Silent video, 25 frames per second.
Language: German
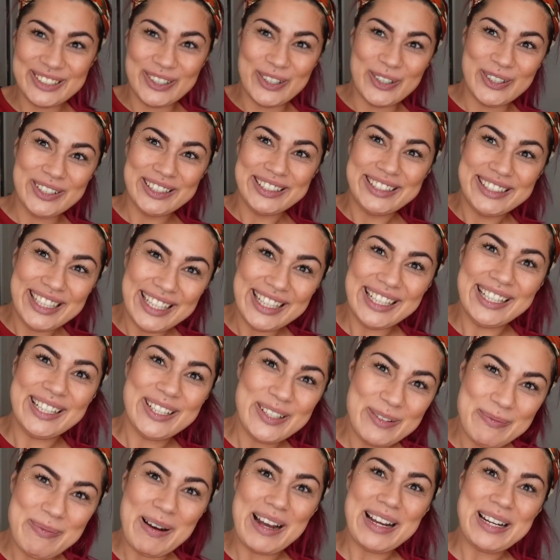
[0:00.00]
so ein
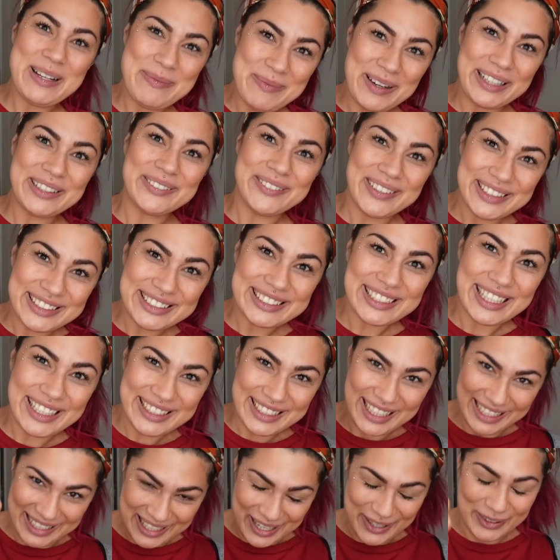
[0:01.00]
Dildo bei einem
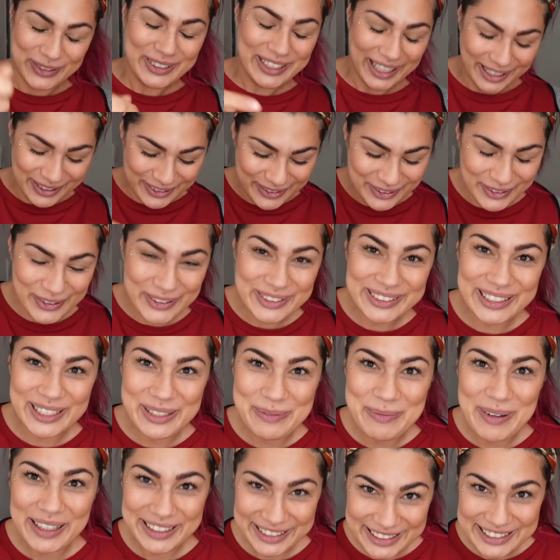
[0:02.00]
Adventskalender und dann drück
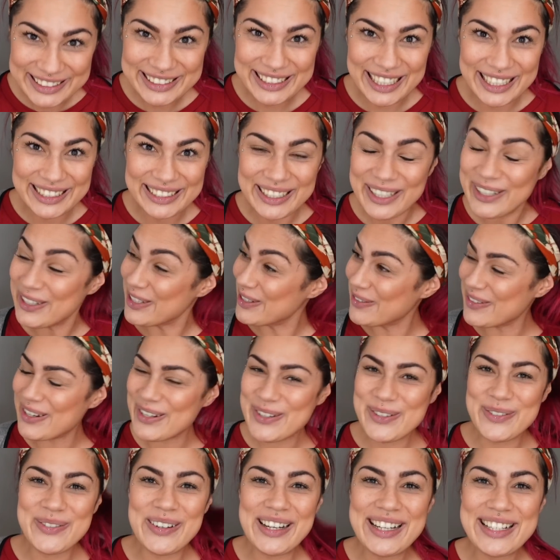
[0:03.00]
dich mal dezent aus, wenn
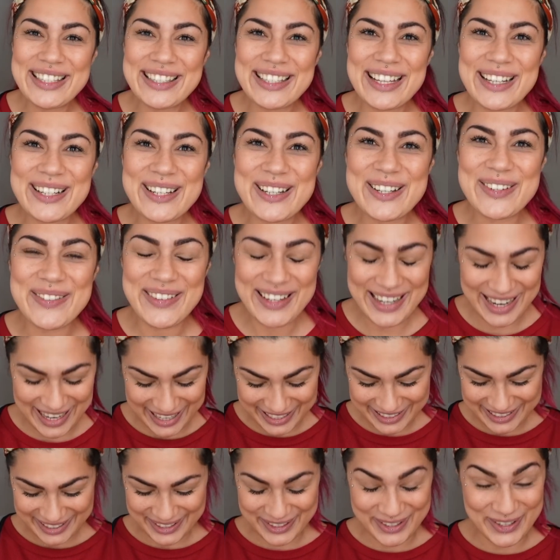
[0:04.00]
du weißt, deine
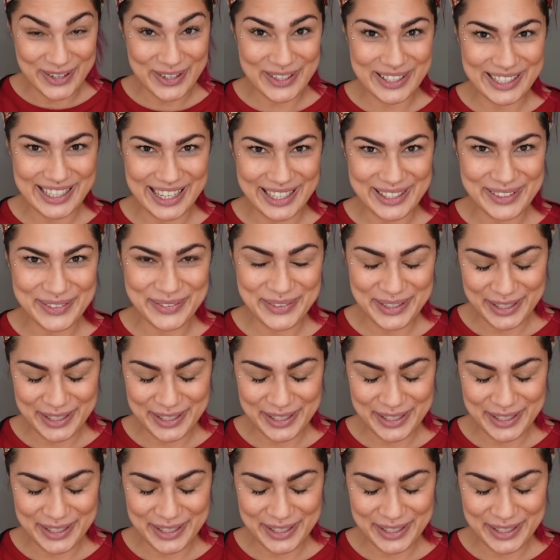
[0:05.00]
Schwiegereltern gucken deine